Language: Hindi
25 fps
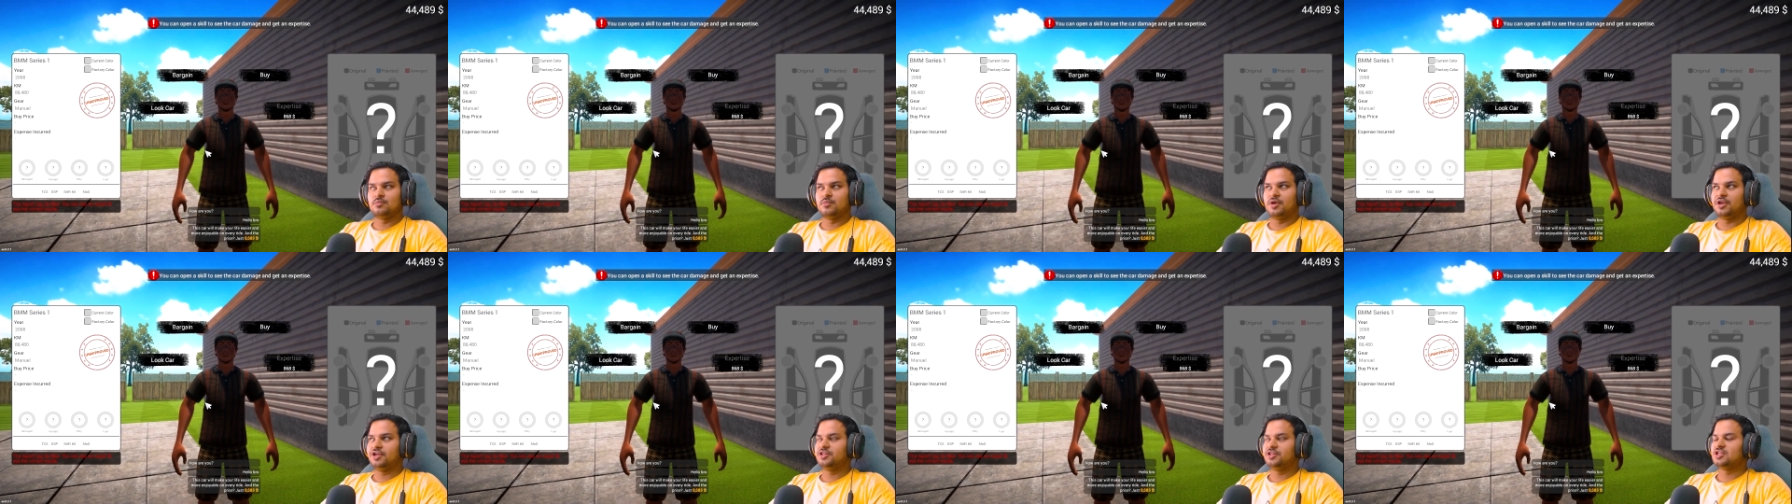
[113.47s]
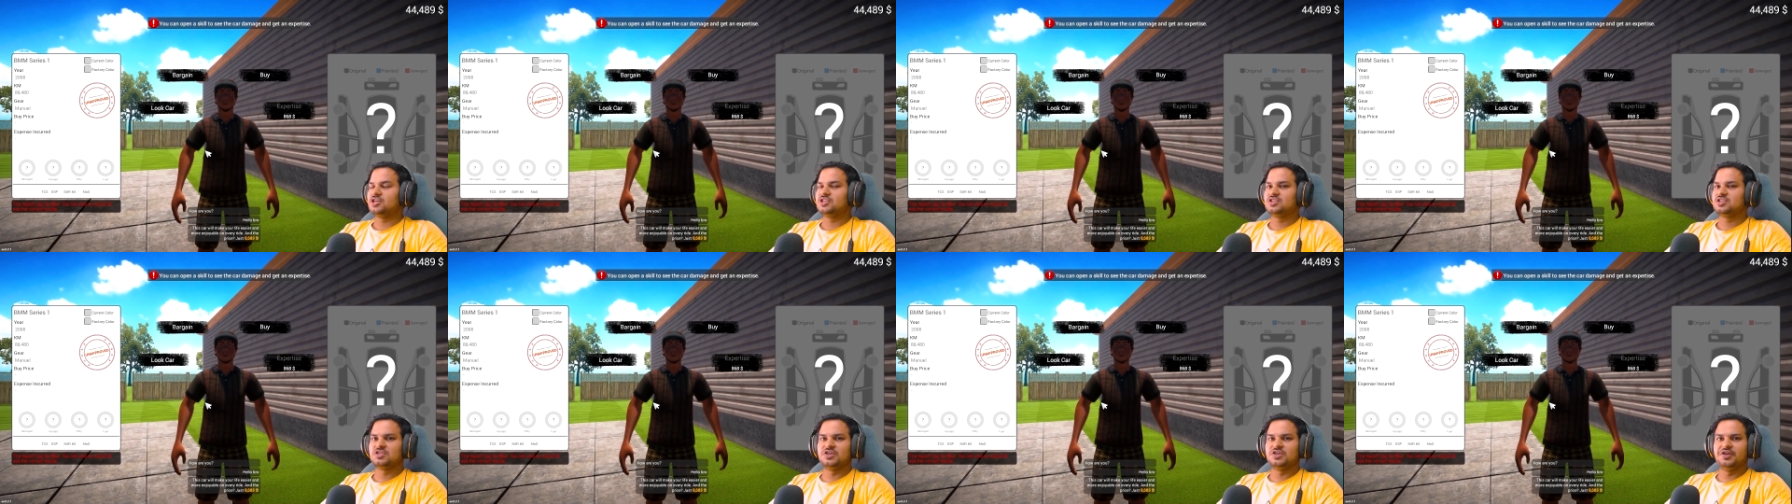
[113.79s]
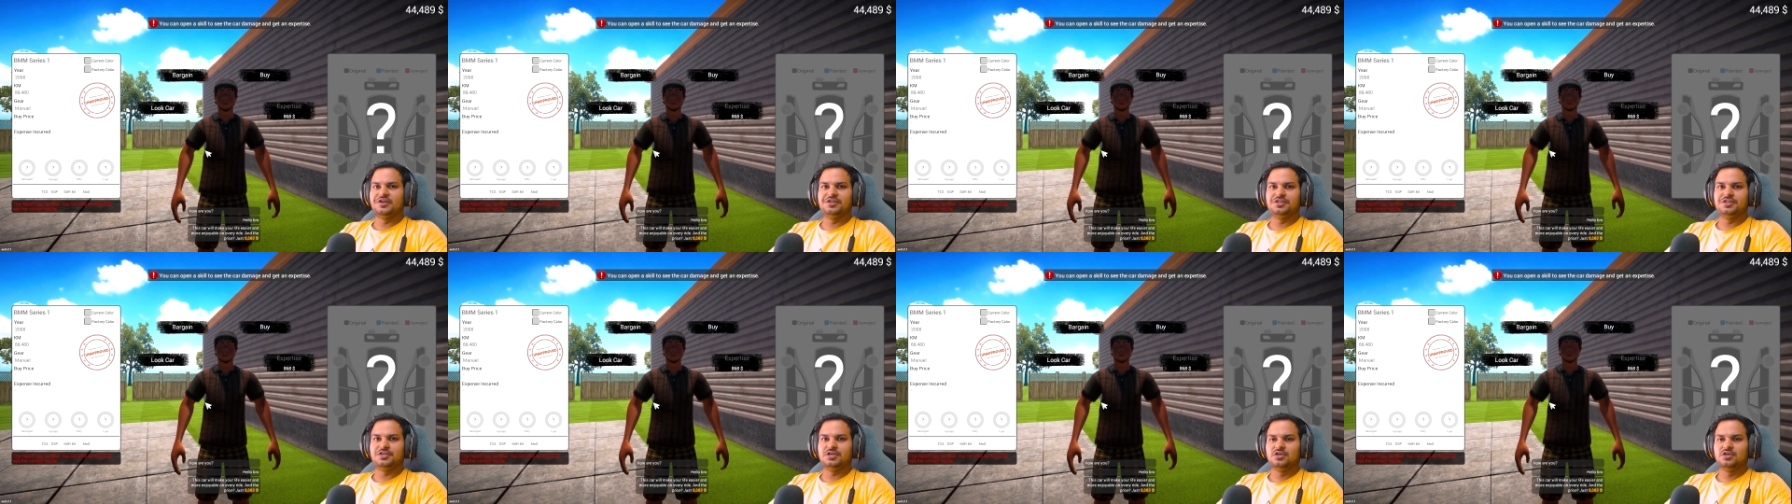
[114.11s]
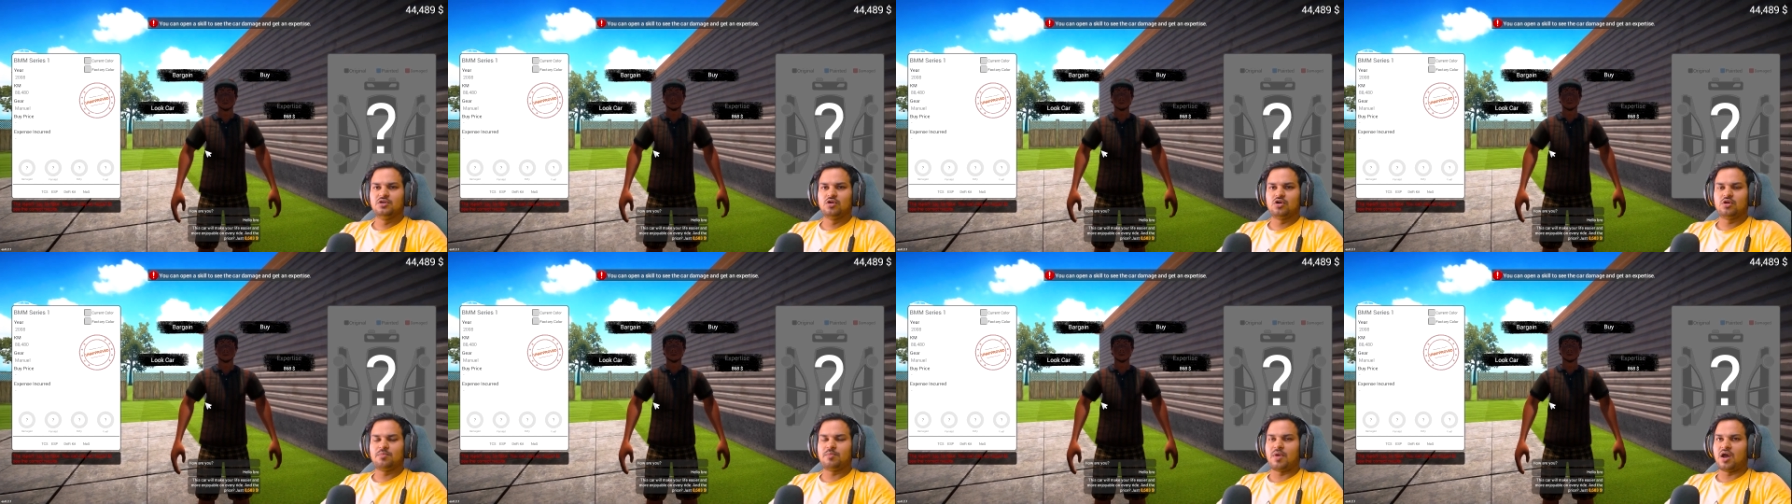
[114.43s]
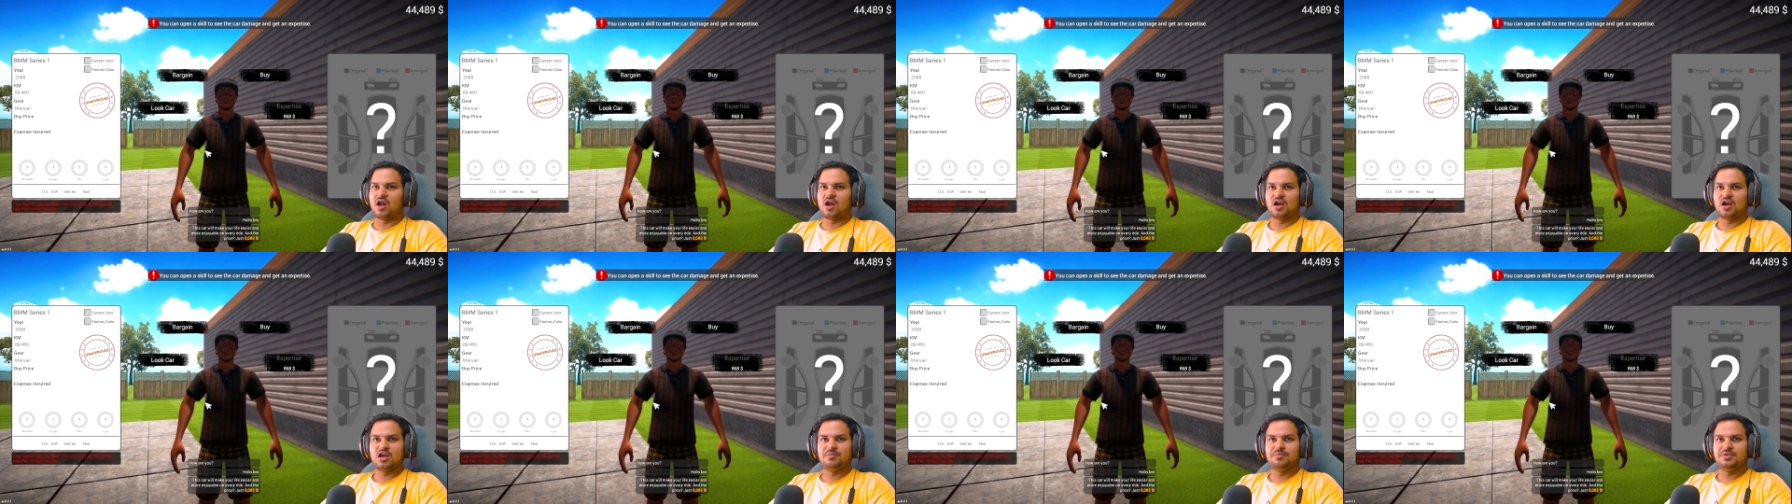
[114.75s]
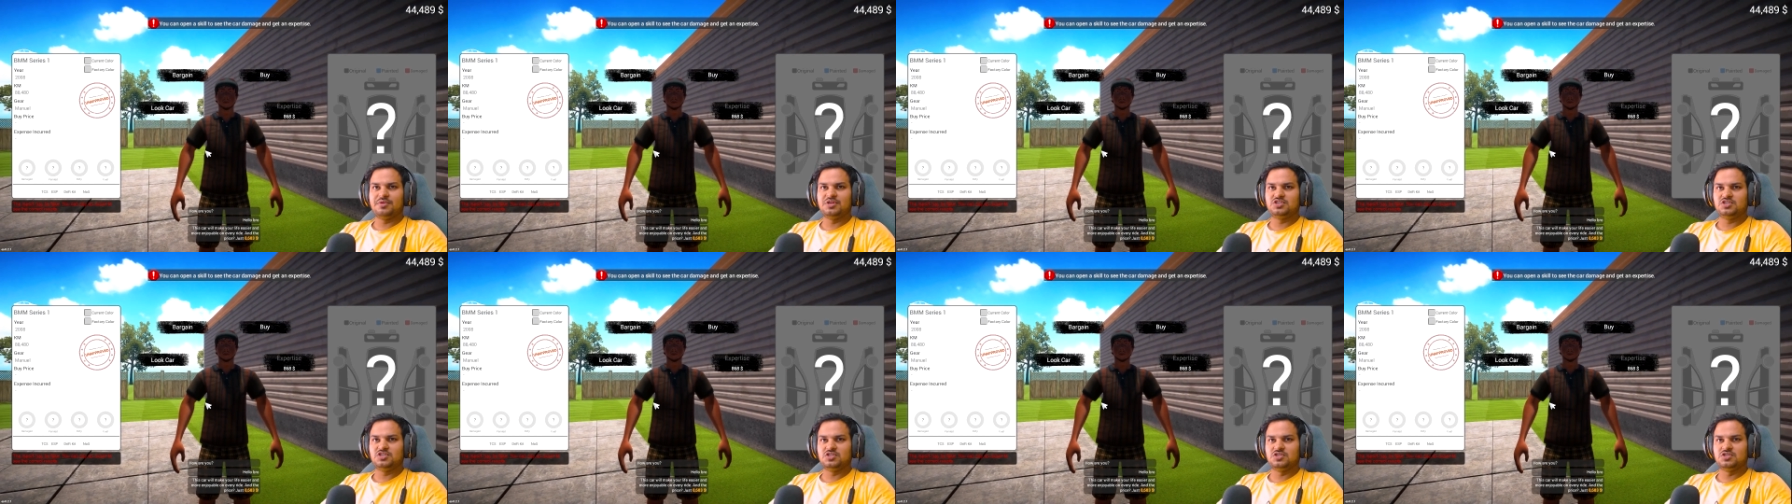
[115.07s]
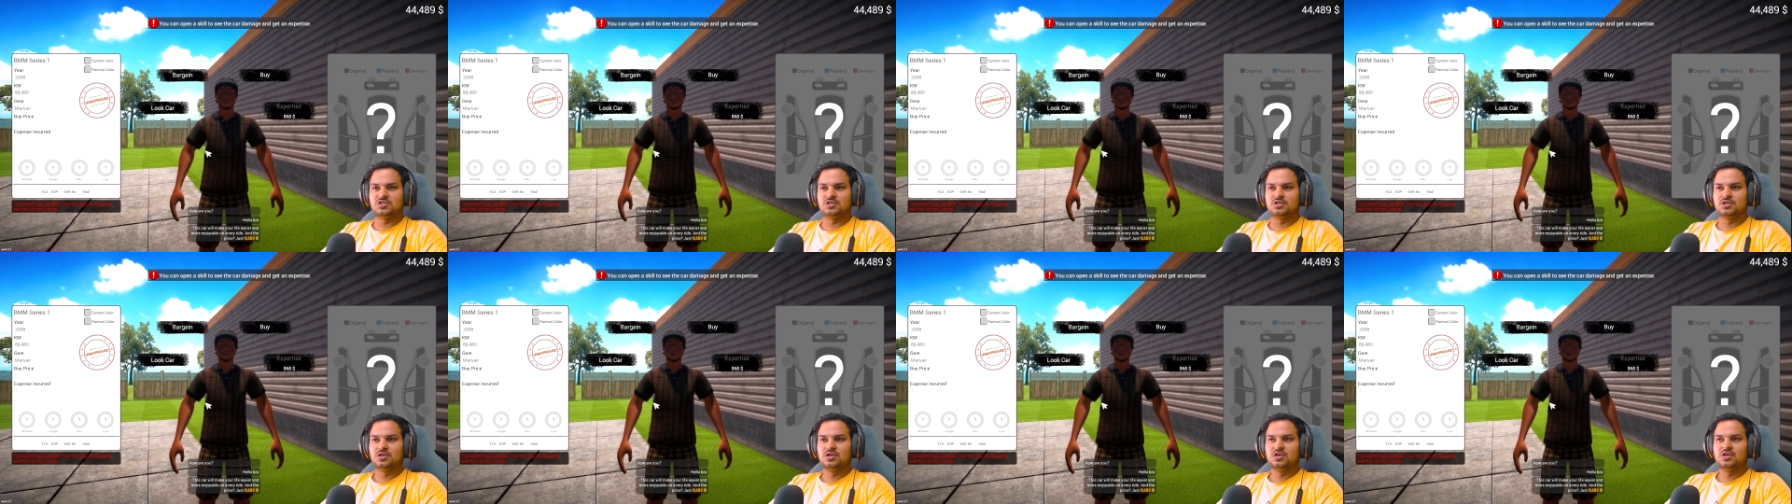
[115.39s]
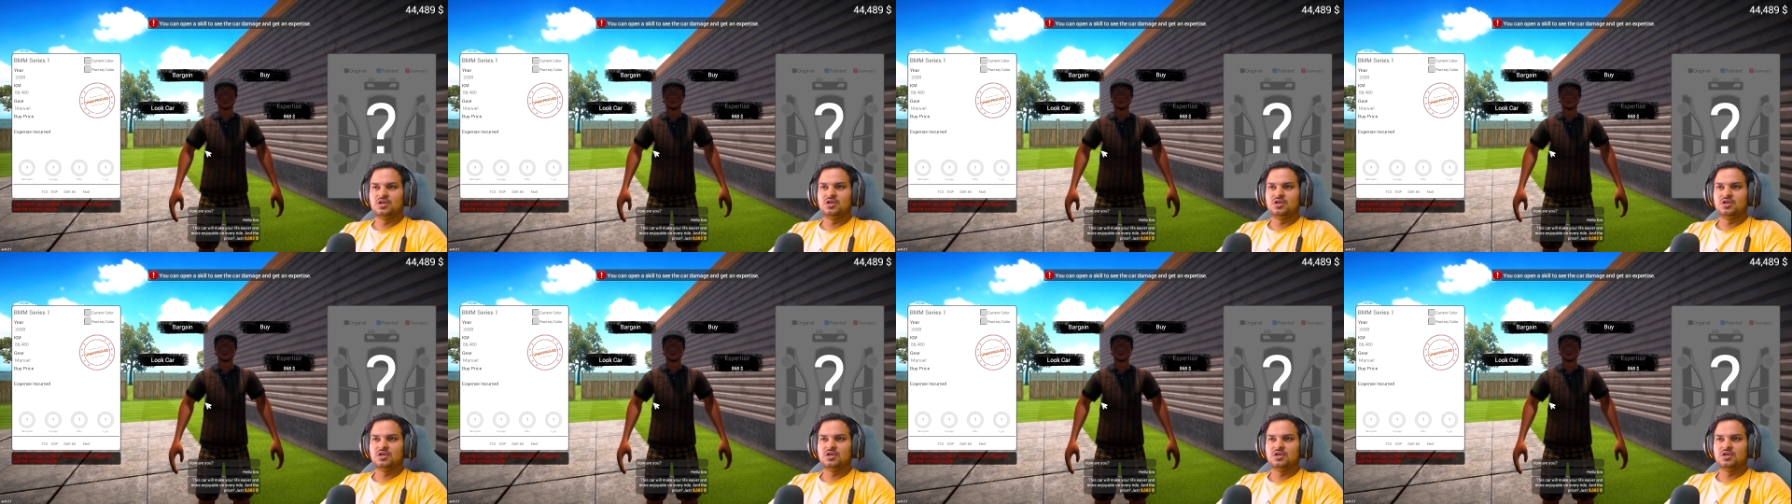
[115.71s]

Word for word: मैंने दस की ली थी और बारह की बेची थी